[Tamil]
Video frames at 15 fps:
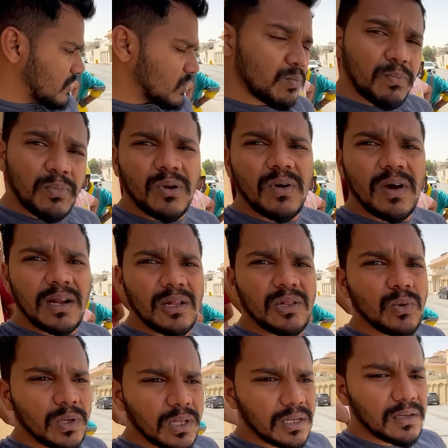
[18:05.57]
துப்புரவால்
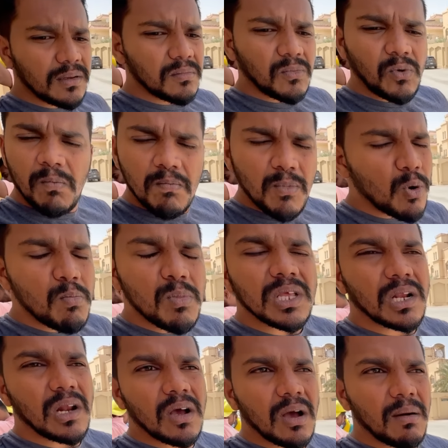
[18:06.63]
தொழில் ரொம்ப ரொம்ப
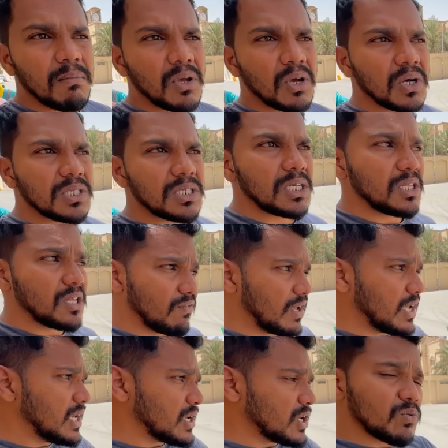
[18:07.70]
இதுக்கெல்லாம் கம்மி காஸ்ட் இந்த
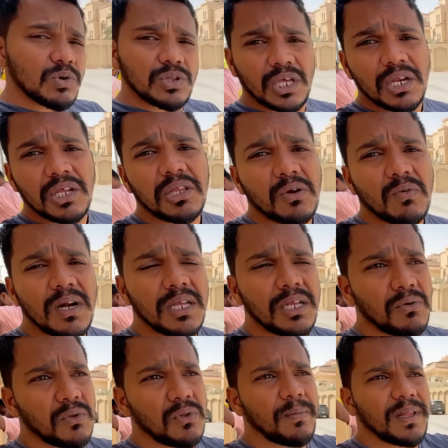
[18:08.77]
வெயிலுக்கு இவங்க தெரு தெருவான்னு
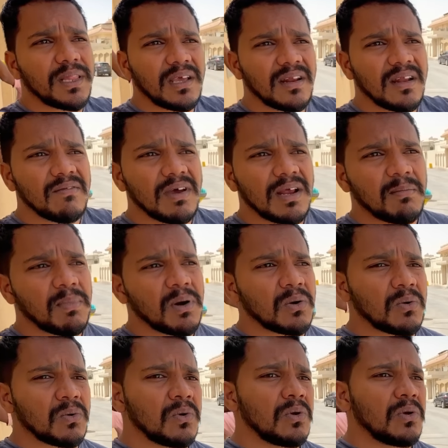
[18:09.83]
இன்னும் வந்து பார்த்தீங்கன்னா வேலை
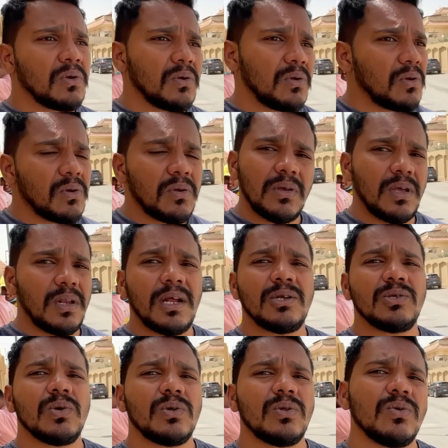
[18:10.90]
பார்க்கணும் என்னன்னு
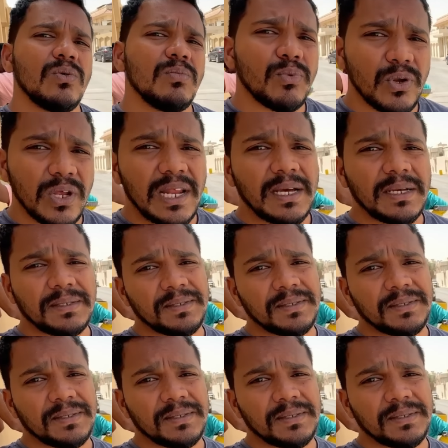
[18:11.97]
சொல்கிறது ஒன்றும் புரியல